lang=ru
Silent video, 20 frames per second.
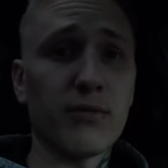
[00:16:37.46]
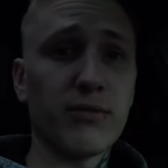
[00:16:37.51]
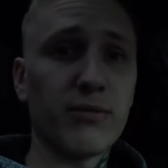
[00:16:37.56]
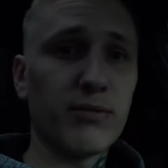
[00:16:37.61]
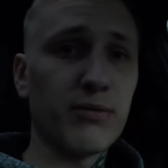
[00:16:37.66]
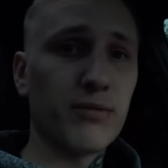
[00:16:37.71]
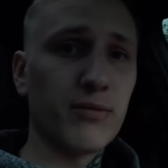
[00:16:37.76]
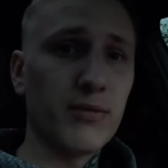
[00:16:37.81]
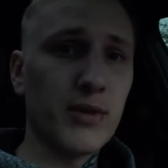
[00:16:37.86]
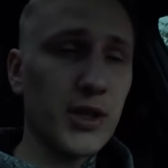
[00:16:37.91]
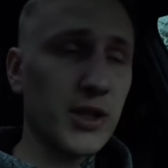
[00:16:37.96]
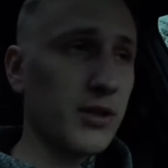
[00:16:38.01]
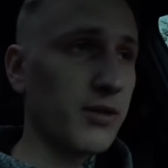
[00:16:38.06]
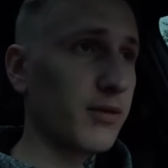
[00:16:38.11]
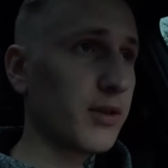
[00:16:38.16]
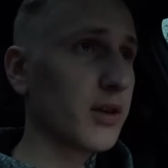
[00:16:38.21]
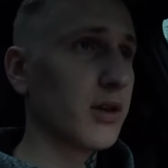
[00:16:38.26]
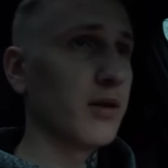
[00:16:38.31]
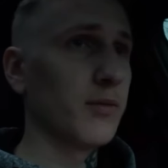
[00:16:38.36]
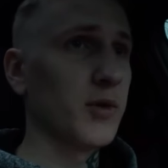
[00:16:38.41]
вот, для того,
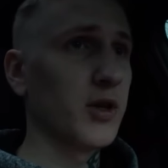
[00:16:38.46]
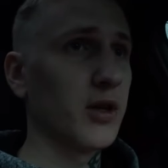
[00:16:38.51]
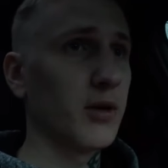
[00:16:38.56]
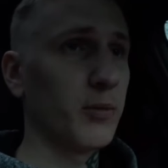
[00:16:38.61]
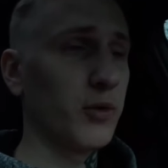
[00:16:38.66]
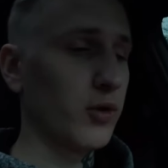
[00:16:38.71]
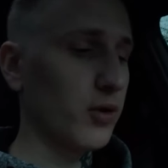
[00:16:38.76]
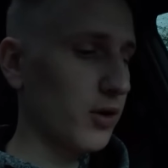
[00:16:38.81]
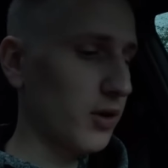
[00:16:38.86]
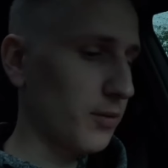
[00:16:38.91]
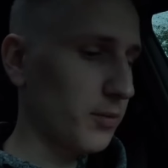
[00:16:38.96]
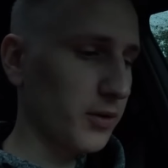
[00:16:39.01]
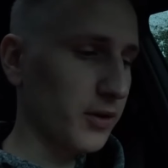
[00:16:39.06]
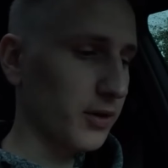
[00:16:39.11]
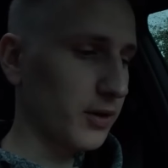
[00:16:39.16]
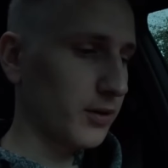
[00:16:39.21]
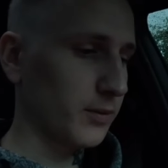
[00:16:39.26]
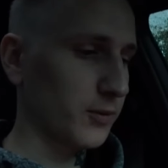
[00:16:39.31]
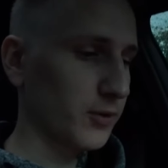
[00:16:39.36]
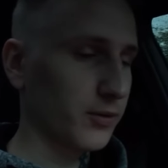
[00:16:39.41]
чтобы в
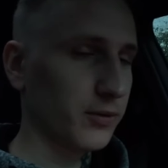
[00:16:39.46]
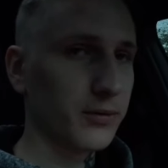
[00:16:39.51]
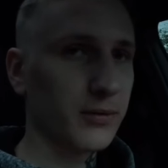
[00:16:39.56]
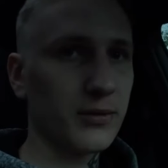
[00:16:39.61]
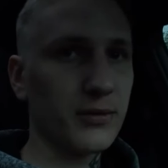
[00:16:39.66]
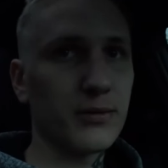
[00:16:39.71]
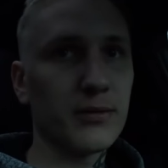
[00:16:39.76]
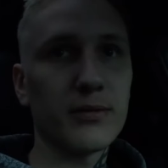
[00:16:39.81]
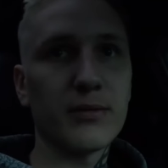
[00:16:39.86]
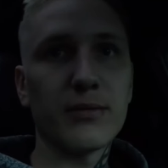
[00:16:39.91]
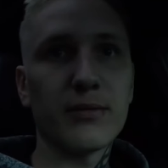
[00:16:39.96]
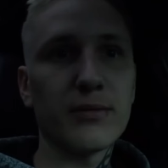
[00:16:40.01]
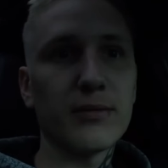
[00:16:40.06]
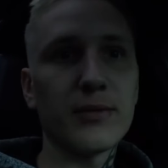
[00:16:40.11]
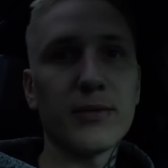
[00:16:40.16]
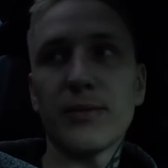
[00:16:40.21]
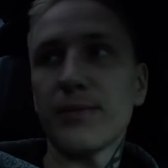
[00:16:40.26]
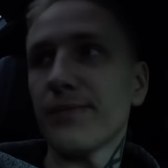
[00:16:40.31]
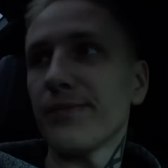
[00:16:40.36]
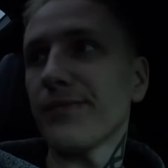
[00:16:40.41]
дальнейшем не было никаких
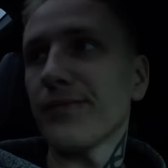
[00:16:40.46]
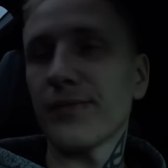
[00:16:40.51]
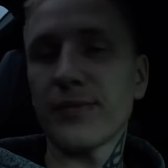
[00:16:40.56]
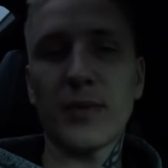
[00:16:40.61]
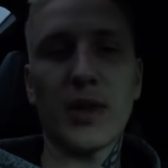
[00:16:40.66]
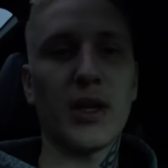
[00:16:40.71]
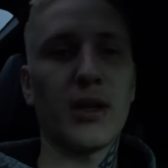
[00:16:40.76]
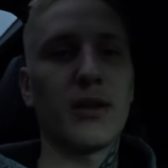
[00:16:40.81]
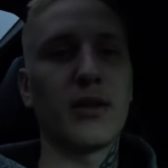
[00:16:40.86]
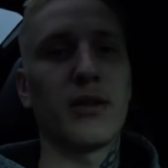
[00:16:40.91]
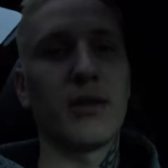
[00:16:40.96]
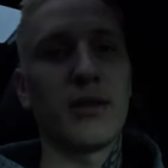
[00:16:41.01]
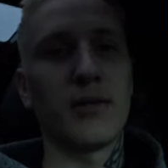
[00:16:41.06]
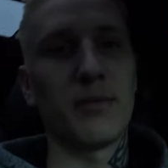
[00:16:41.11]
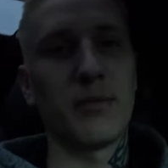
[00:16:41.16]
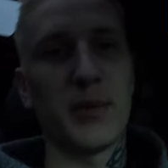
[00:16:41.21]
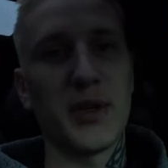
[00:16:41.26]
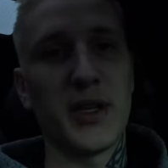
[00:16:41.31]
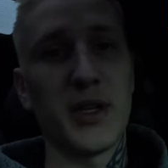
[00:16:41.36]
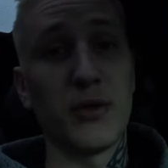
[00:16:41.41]
вопросов, потому как
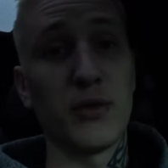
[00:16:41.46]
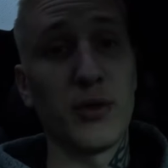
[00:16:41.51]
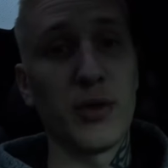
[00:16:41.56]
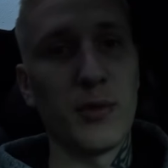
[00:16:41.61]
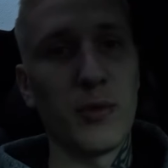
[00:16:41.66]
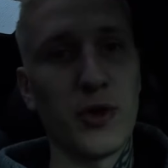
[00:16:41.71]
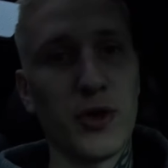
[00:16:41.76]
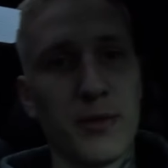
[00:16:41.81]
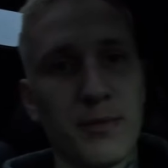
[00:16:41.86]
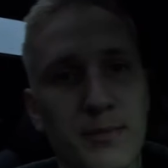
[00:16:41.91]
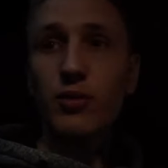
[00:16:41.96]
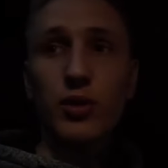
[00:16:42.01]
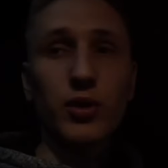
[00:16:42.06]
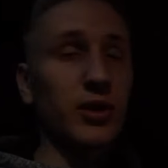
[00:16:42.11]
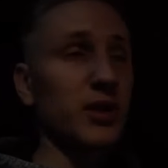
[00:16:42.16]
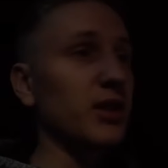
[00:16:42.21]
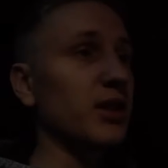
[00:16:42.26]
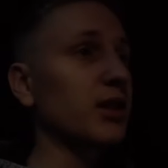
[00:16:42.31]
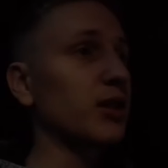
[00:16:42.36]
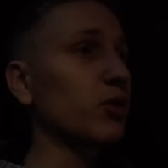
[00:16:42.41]
есть даже в
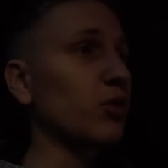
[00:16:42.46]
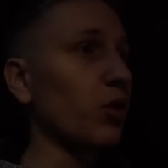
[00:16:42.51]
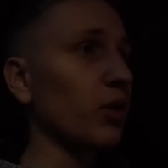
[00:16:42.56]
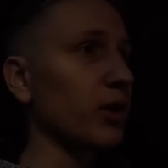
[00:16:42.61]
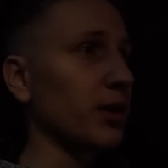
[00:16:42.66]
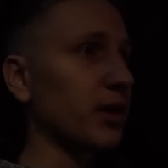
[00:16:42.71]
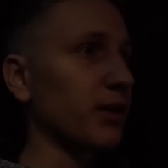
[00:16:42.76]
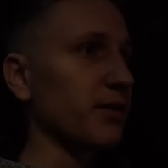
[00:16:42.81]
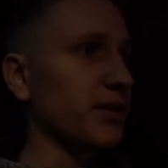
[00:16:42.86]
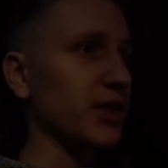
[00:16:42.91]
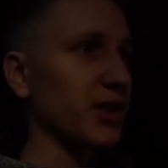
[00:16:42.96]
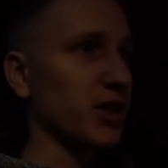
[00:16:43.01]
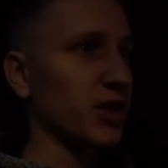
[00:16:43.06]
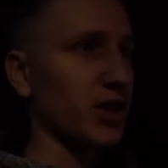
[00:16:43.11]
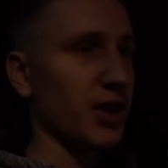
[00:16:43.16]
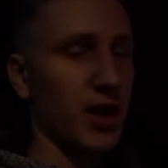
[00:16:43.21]
США э,